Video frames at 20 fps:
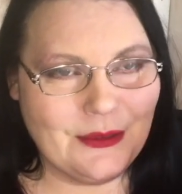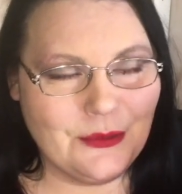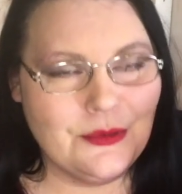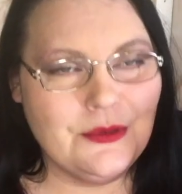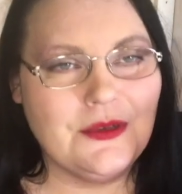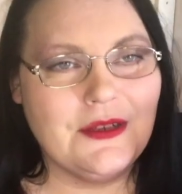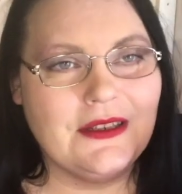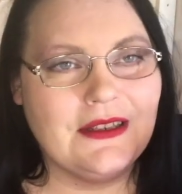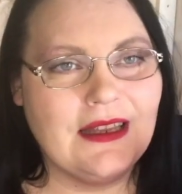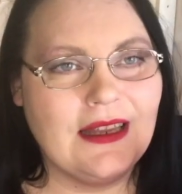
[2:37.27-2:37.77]

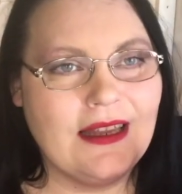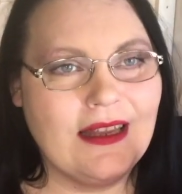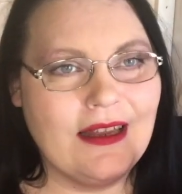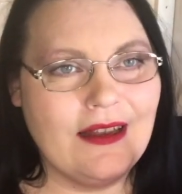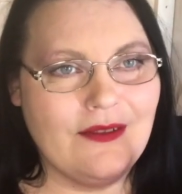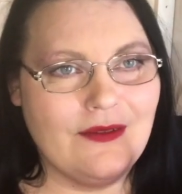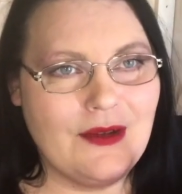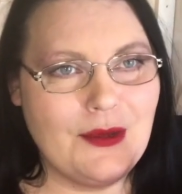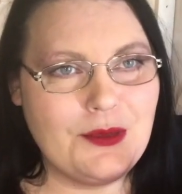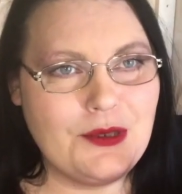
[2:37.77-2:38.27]
Но это
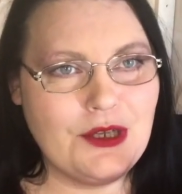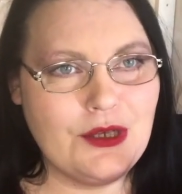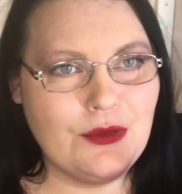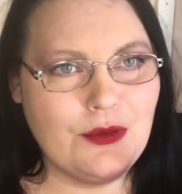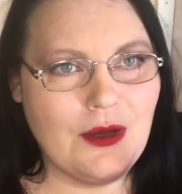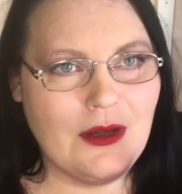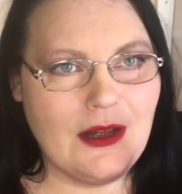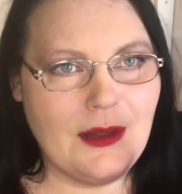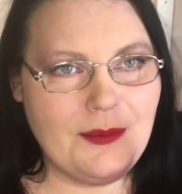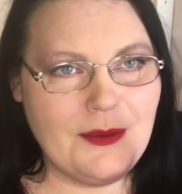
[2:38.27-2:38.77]

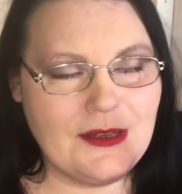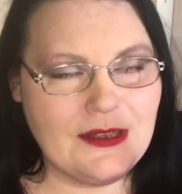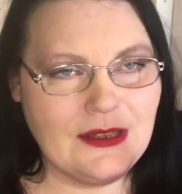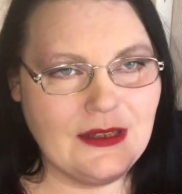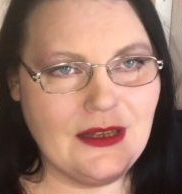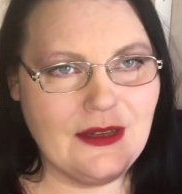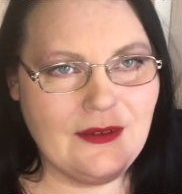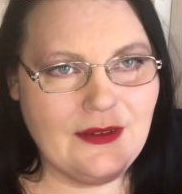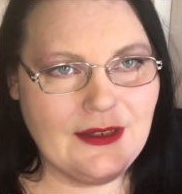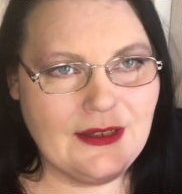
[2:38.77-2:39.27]
вообще
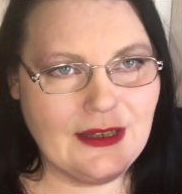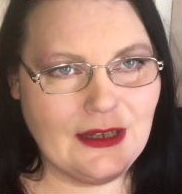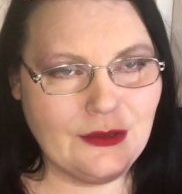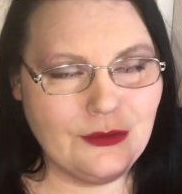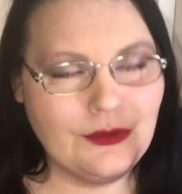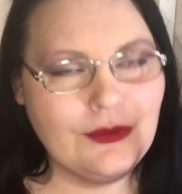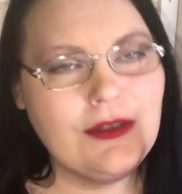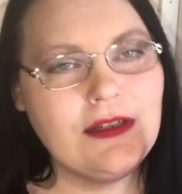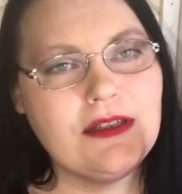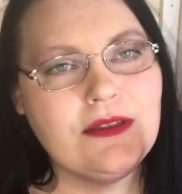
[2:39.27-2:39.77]
описанное в
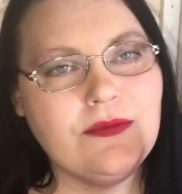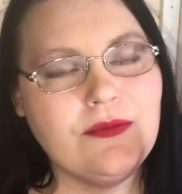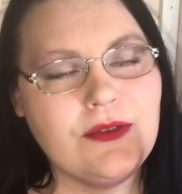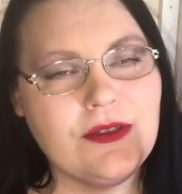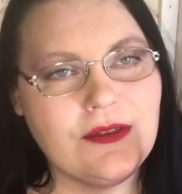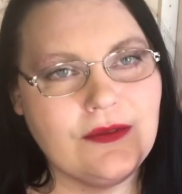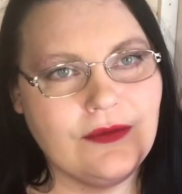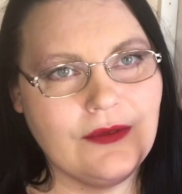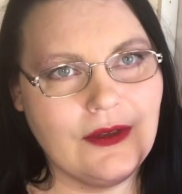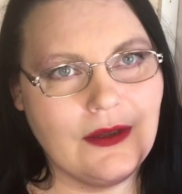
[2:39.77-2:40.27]
литературе
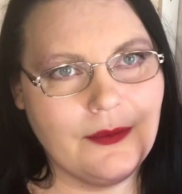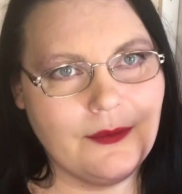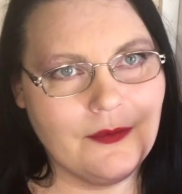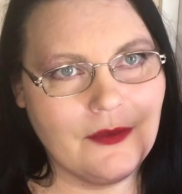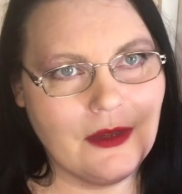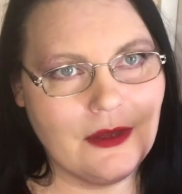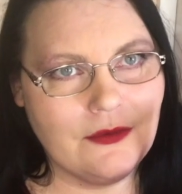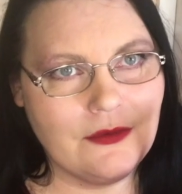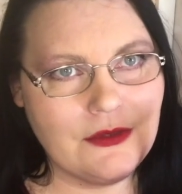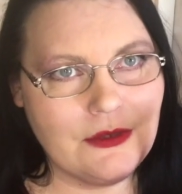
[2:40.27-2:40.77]
свойство
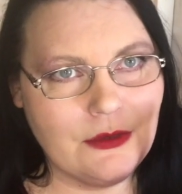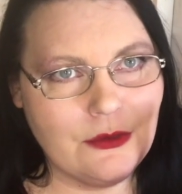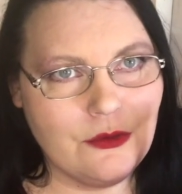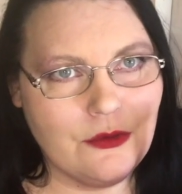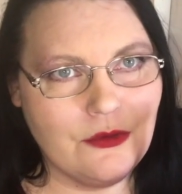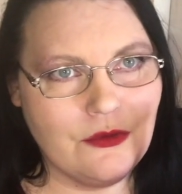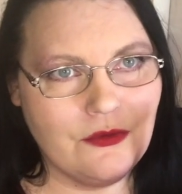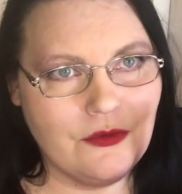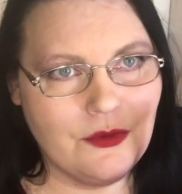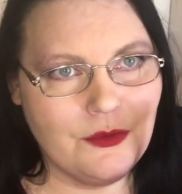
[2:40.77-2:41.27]

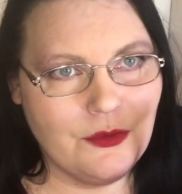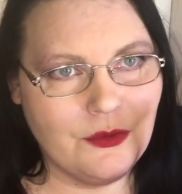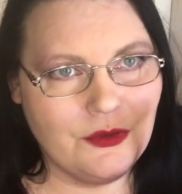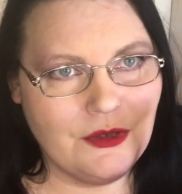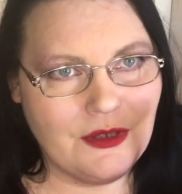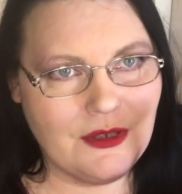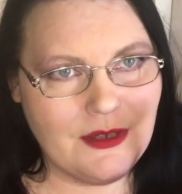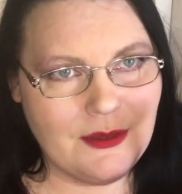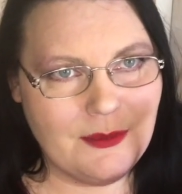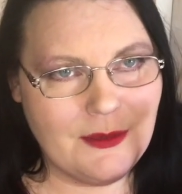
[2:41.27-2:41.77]
василькового
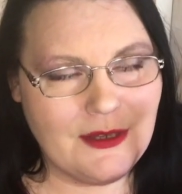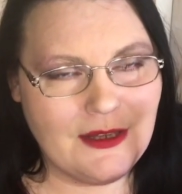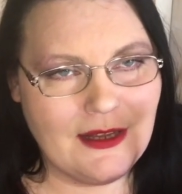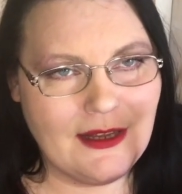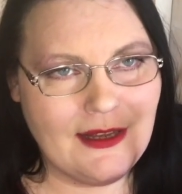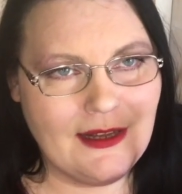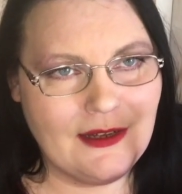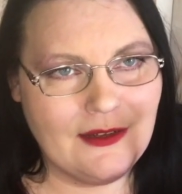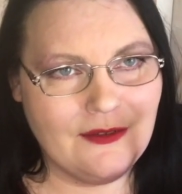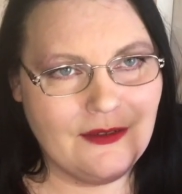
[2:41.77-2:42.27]
меда иметь
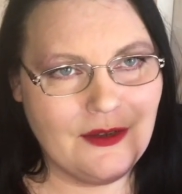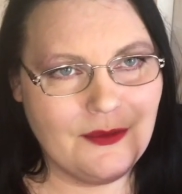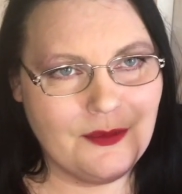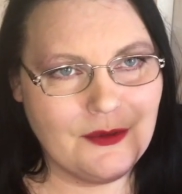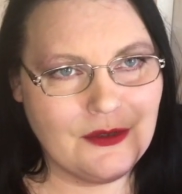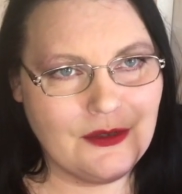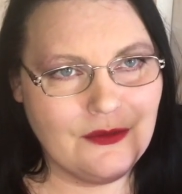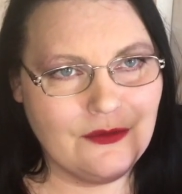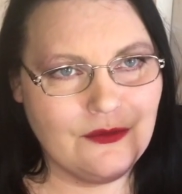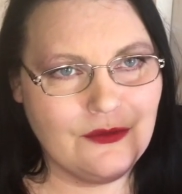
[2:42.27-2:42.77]
ореховое
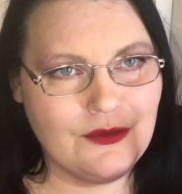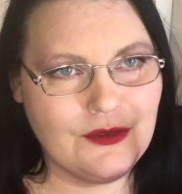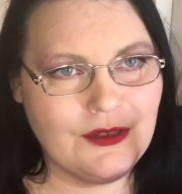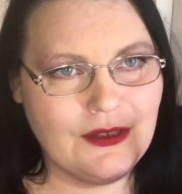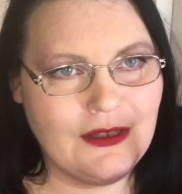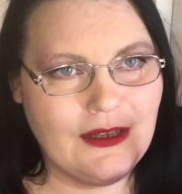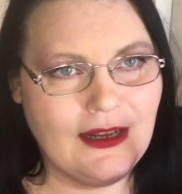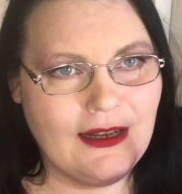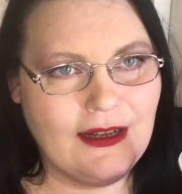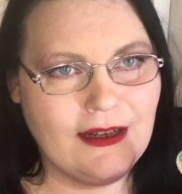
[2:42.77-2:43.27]

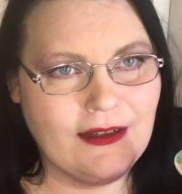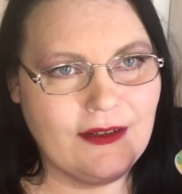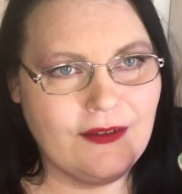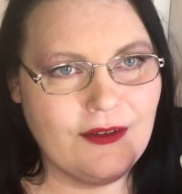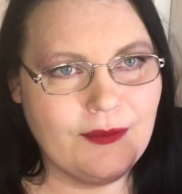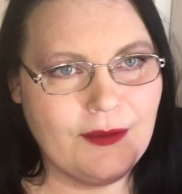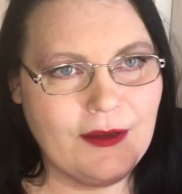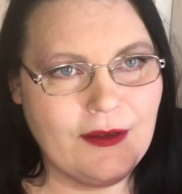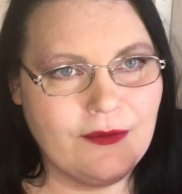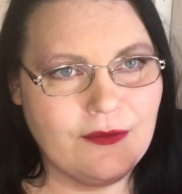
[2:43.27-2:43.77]
послевкусие или
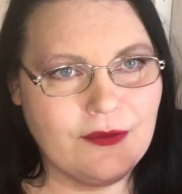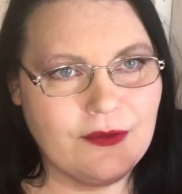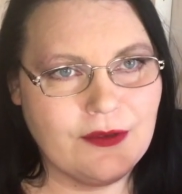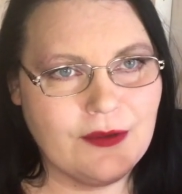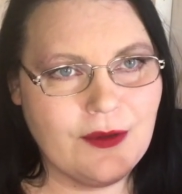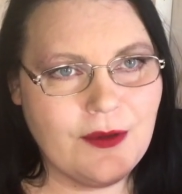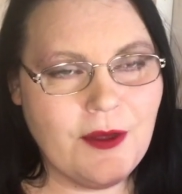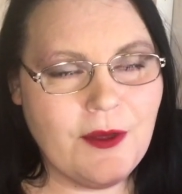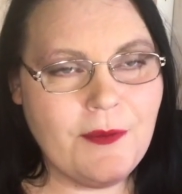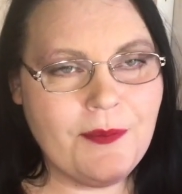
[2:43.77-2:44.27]
ореховый привкус.